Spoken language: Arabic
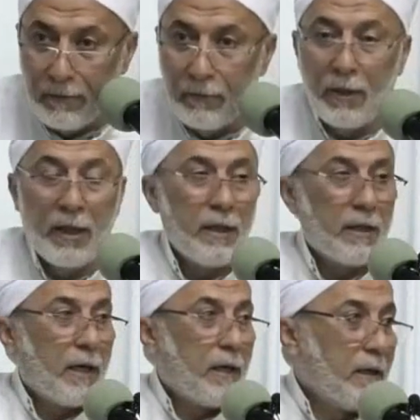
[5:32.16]

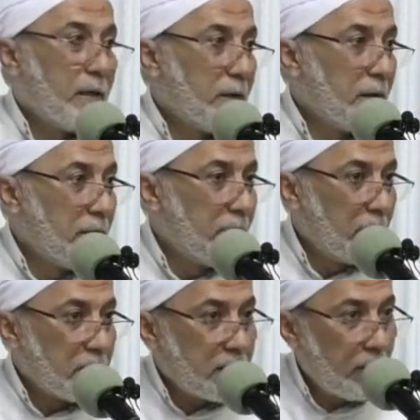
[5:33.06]
وإذا
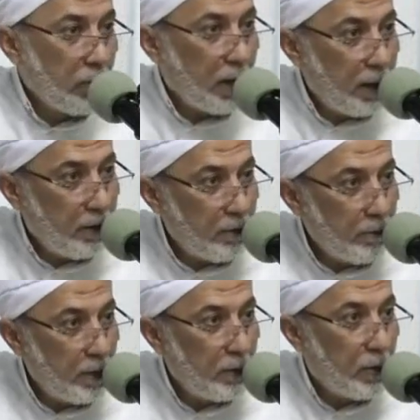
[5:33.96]
مسه الخير
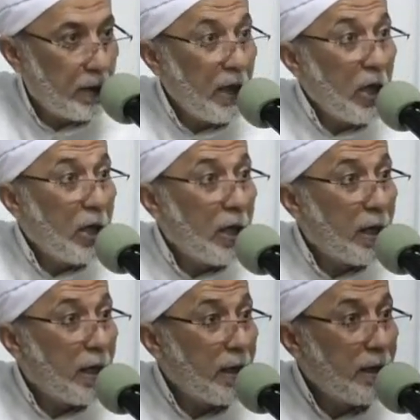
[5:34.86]
منوعا
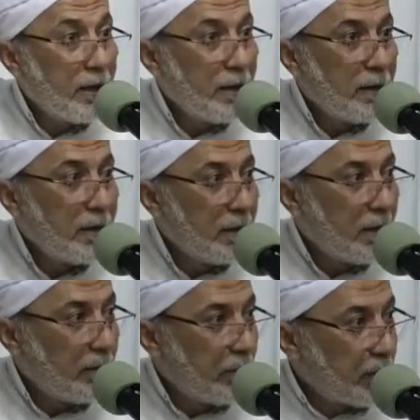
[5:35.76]
إلا
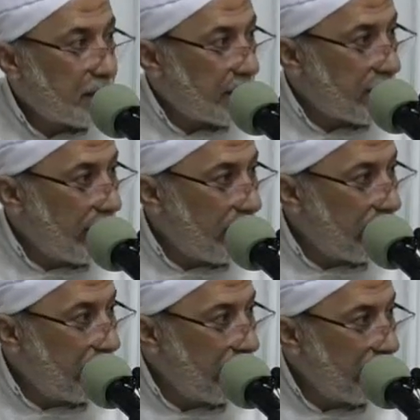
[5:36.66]
في
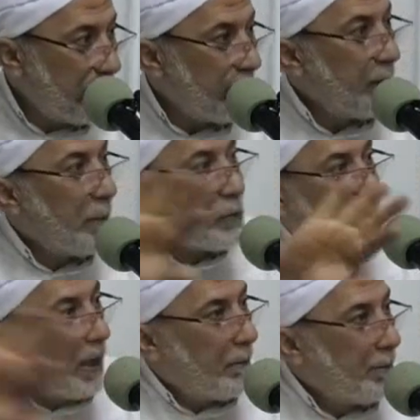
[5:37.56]
استثنائه يبقى
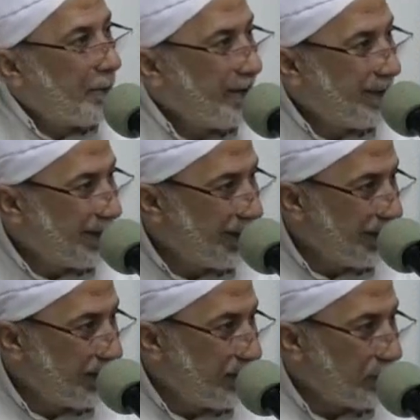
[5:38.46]
مش عام
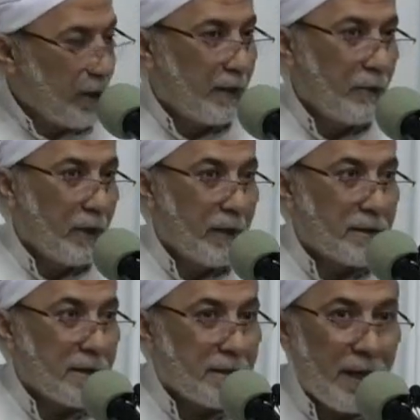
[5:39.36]
مش احنا قلنا
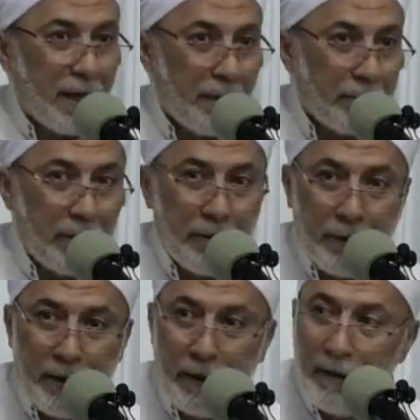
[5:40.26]
الاستثناء علامة العموم
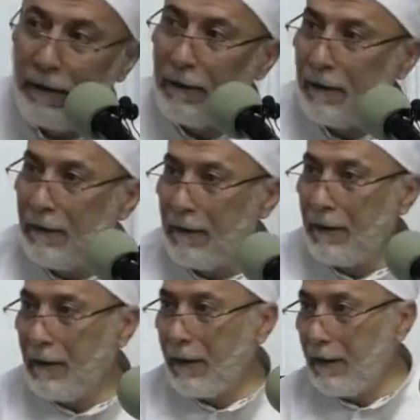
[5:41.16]
ايه؟
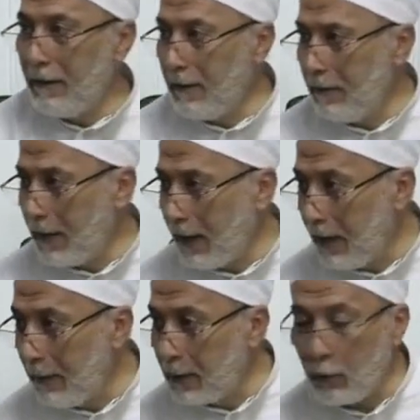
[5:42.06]
هي
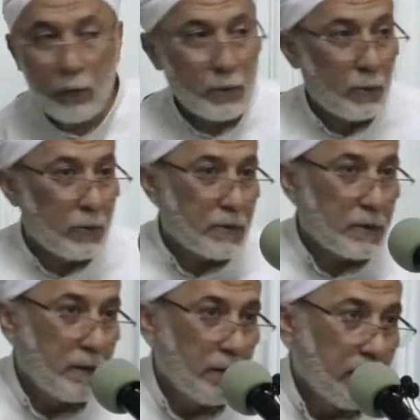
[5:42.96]
علامة
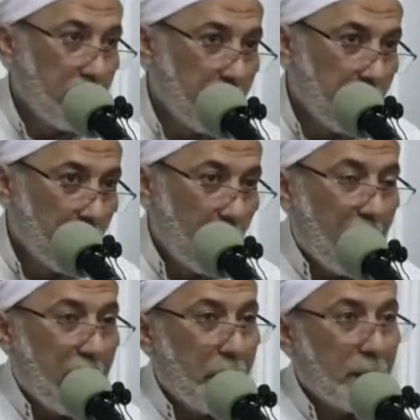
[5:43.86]
الخصوص
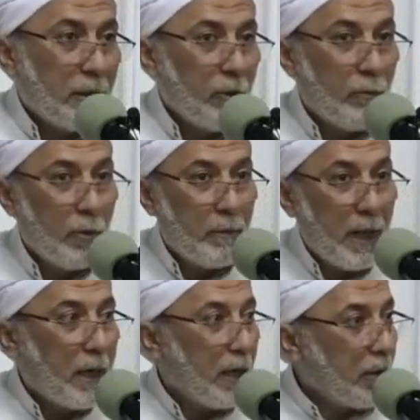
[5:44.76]
وعلامة العموم
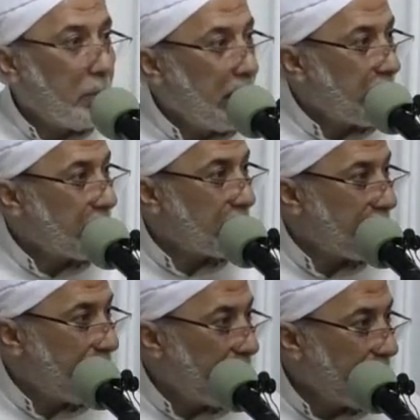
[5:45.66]
ألا يقبل
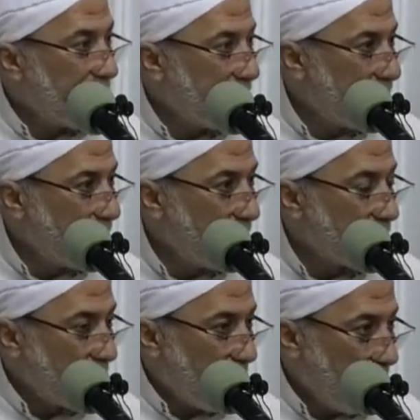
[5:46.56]
الاستثناء
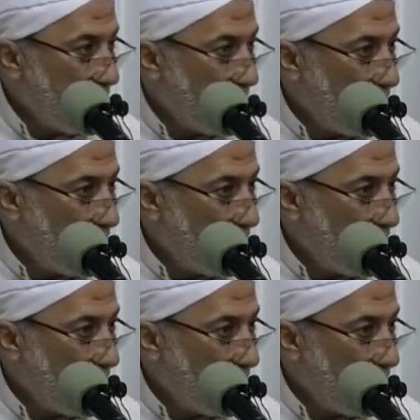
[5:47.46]
صح ولا